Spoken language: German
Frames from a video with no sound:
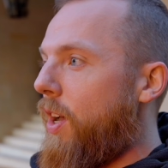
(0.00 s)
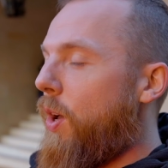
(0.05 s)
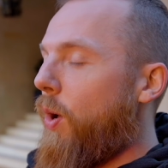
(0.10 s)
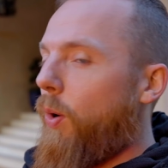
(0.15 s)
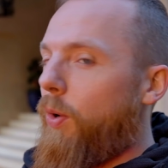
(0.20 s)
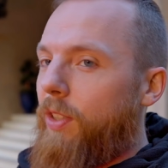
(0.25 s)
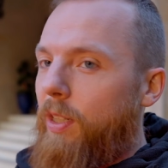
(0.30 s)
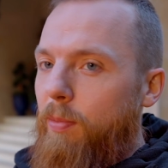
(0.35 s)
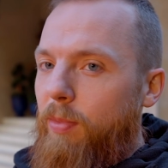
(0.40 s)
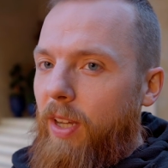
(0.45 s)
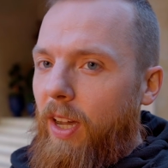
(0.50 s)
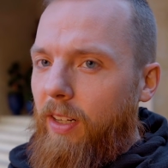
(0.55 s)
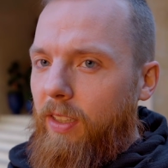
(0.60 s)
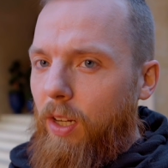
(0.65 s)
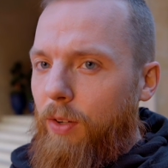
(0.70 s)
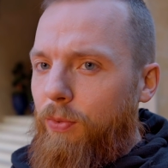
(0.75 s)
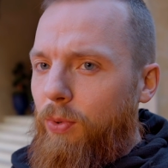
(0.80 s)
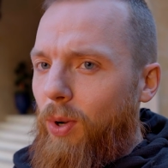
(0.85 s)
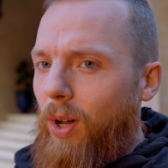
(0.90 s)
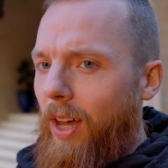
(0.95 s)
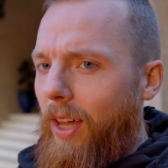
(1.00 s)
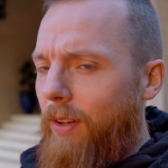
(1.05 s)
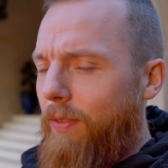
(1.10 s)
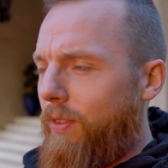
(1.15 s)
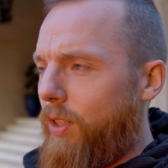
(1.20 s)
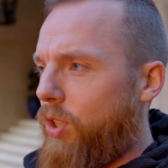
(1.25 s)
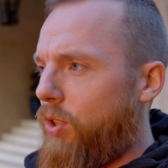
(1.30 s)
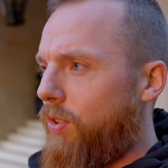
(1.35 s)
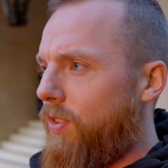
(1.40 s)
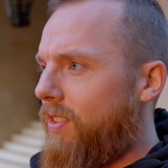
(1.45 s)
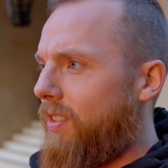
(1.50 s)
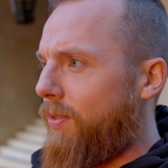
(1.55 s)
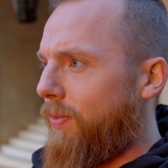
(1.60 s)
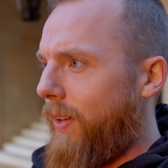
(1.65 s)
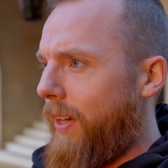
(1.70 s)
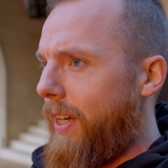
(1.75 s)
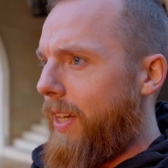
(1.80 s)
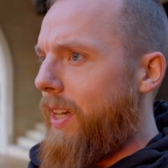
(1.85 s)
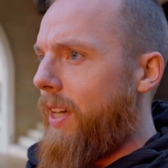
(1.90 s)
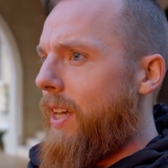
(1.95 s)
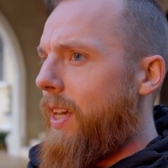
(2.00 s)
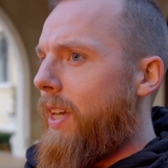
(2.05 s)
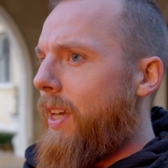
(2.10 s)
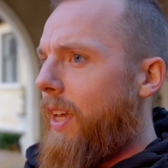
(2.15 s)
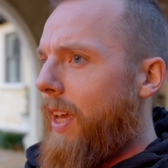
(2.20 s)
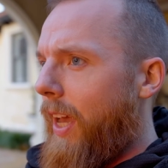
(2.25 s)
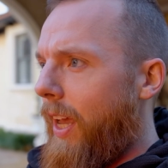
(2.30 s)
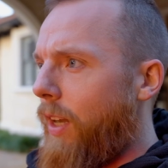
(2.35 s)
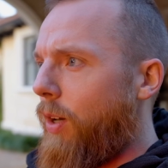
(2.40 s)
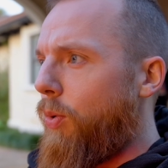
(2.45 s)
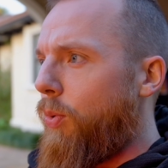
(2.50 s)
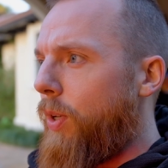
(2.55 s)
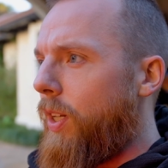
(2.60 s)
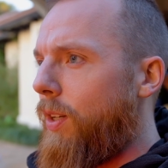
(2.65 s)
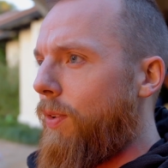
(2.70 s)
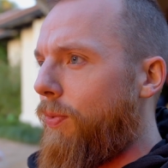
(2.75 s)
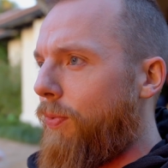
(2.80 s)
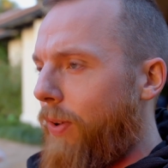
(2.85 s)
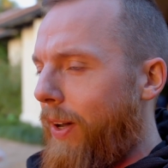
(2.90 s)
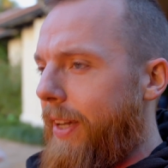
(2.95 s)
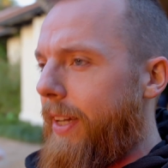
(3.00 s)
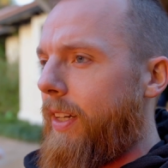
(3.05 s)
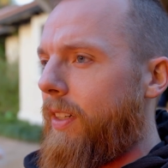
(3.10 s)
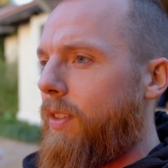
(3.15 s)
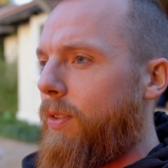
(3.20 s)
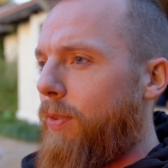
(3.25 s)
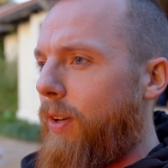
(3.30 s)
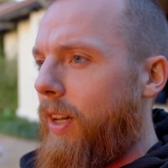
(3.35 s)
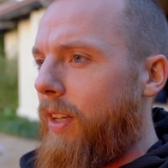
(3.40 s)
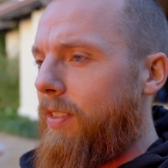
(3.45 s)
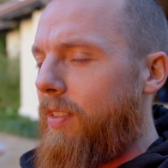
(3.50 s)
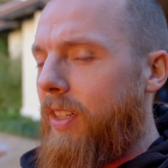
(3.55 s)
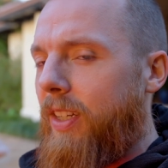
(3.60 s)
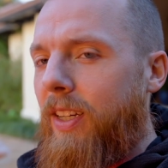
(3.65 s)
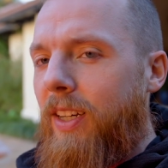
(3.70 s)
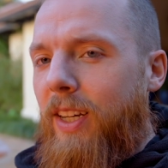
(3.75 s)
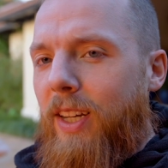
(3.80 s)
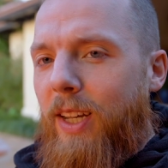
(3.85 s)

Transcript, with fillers: und dem Tag davor hatten wir schon zwei Halloween-Feiern quasi.